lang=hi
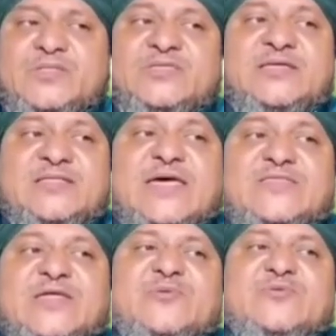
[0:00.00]
जिनकी
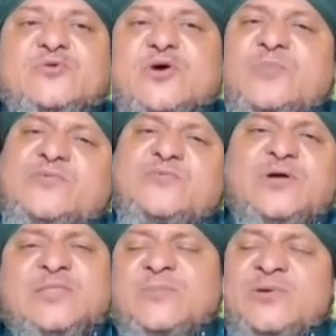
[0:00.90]
तासीरत बिल्कुल कॉमन है
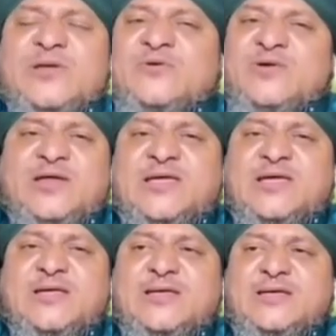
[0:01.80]
वो तमाम इलाकों के लिए